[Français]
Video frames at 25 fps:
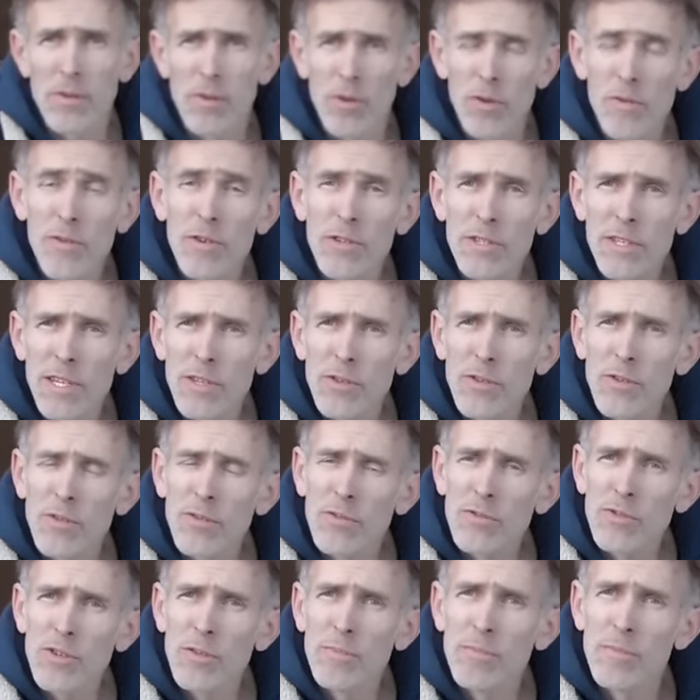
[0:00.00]
Le
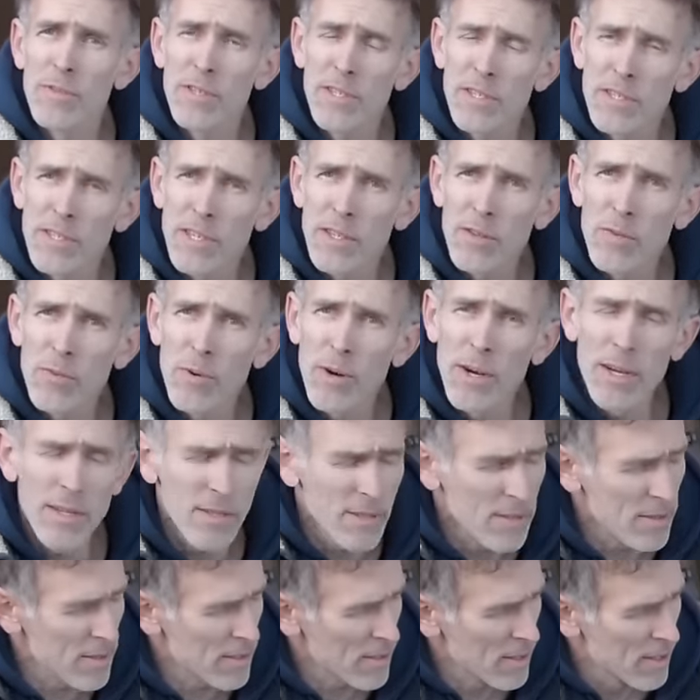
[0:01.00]
ventilateur consomme 17
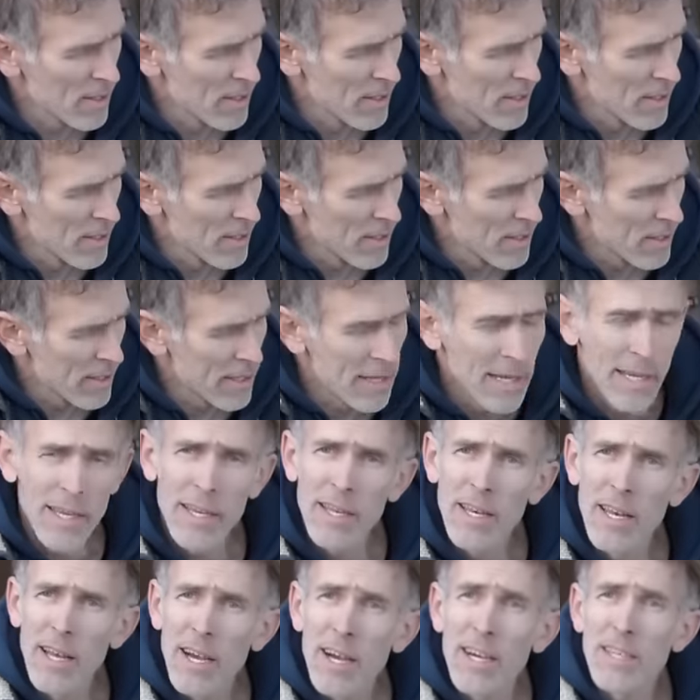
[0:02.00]
watts
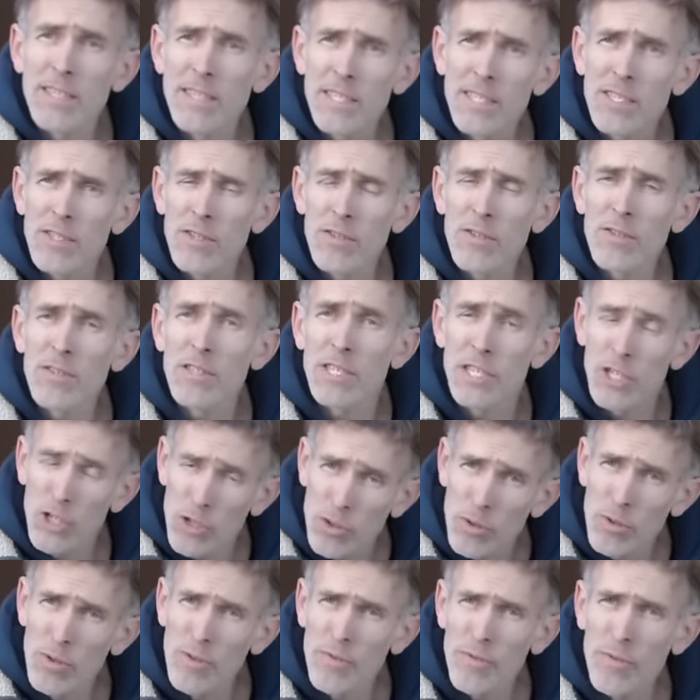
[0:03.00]
et la résistance qui
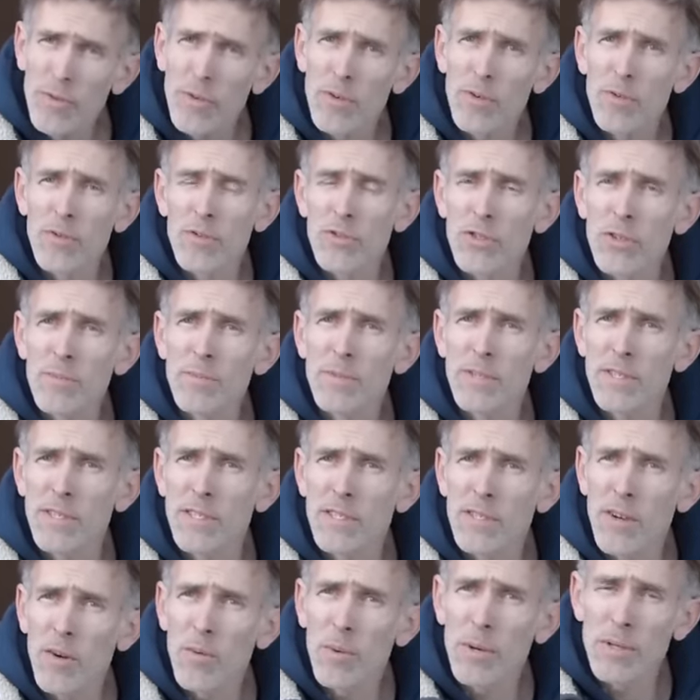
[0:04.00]
chauffe consomme
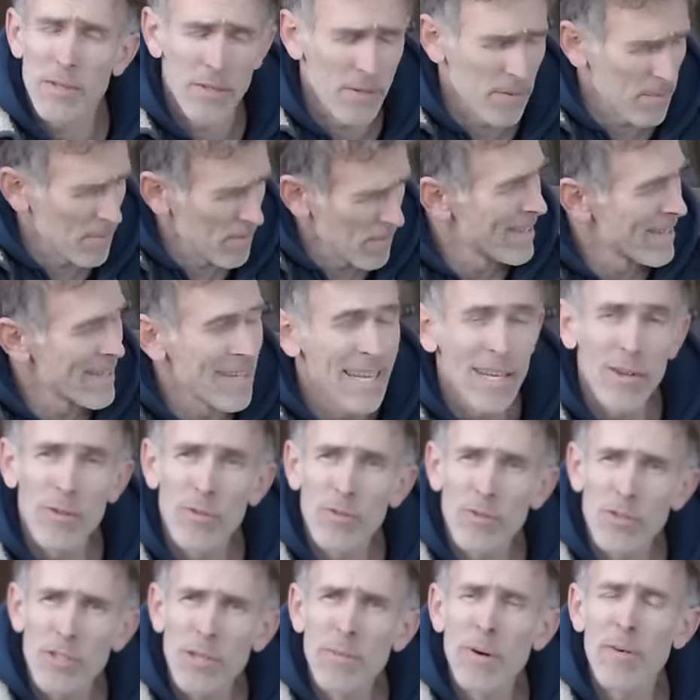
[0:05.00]
600 watts. Et elle
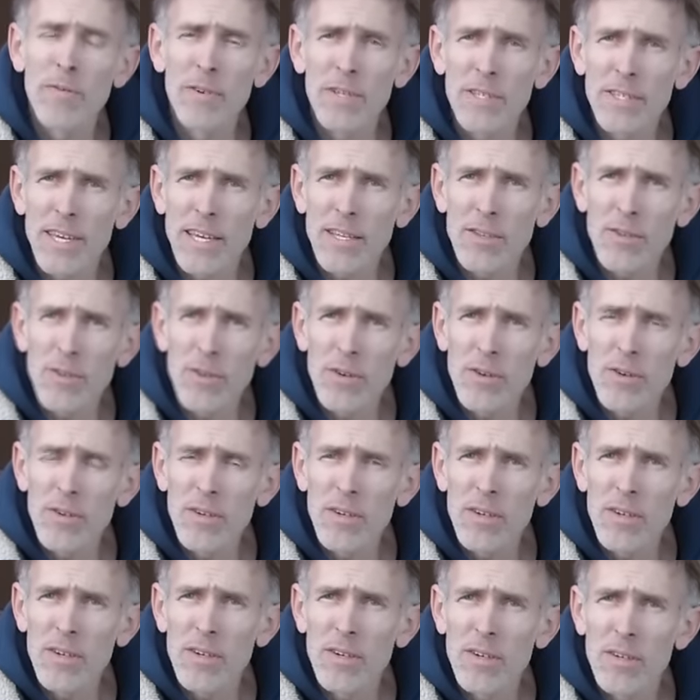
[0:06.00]
consomme en 24
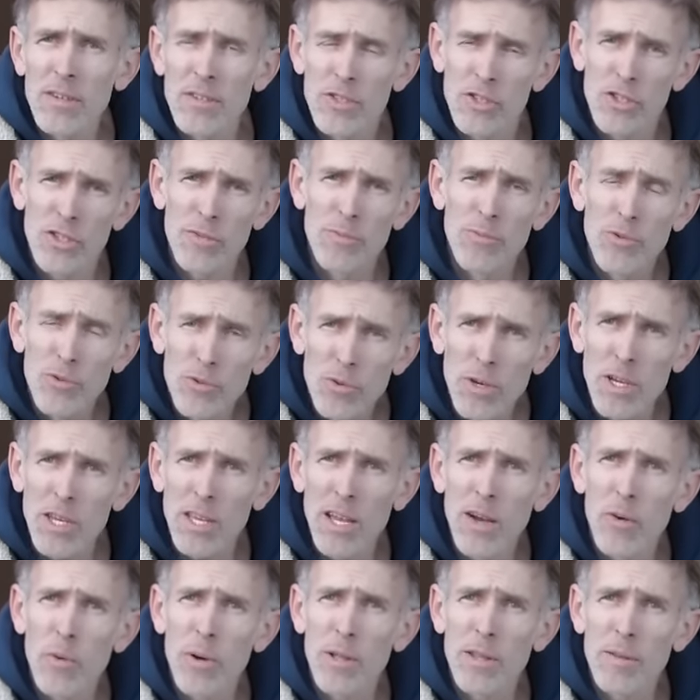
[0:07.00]
heures, j'ai mesuré
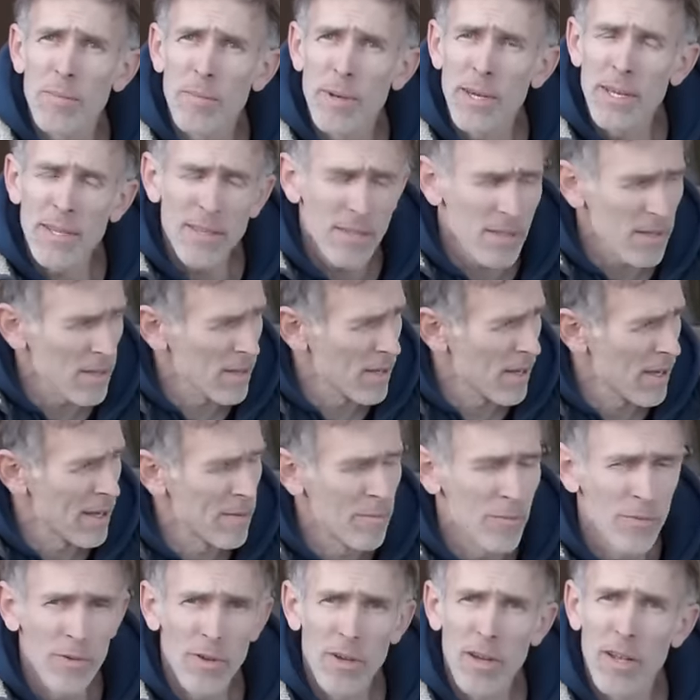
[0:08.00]
qu'un wattmètre,
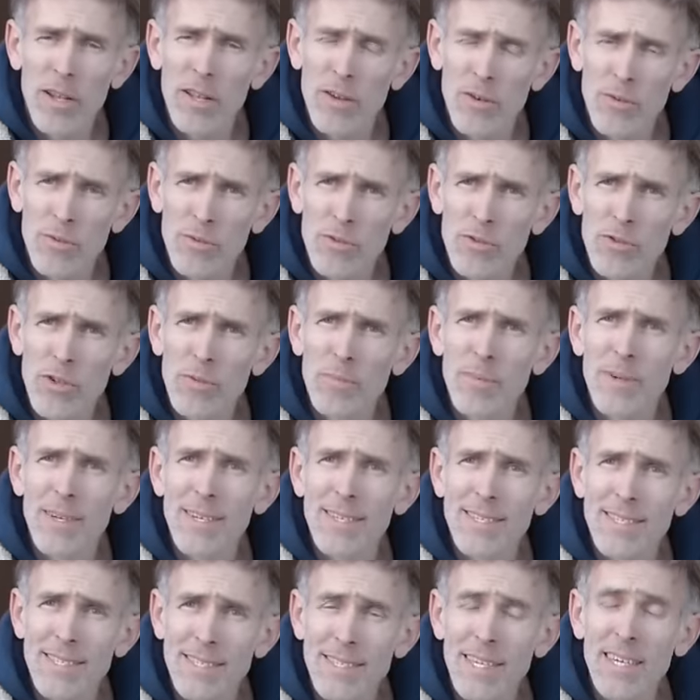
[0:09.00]
elle, elle, consomme
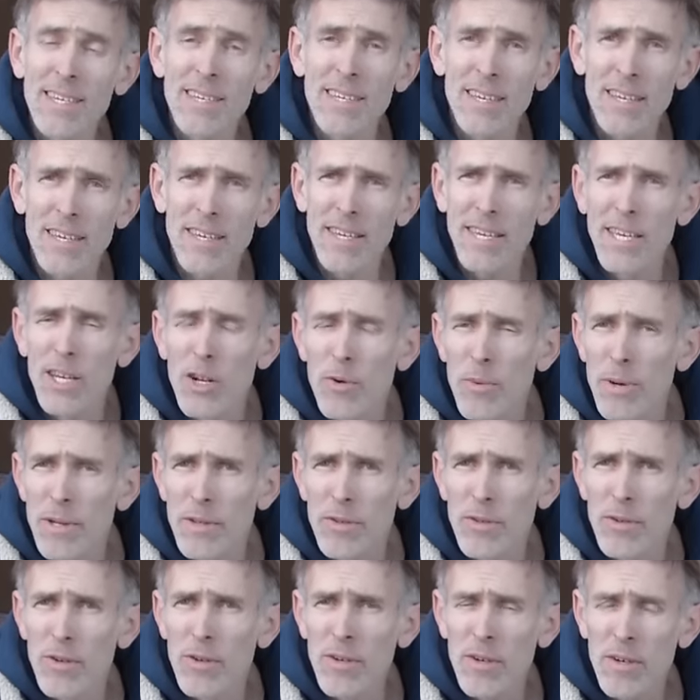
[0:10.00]
5
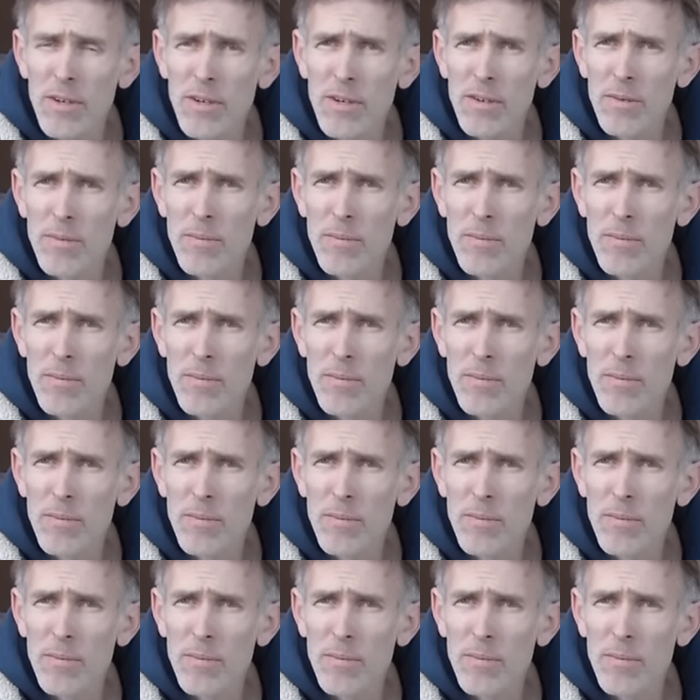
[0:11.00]
kWh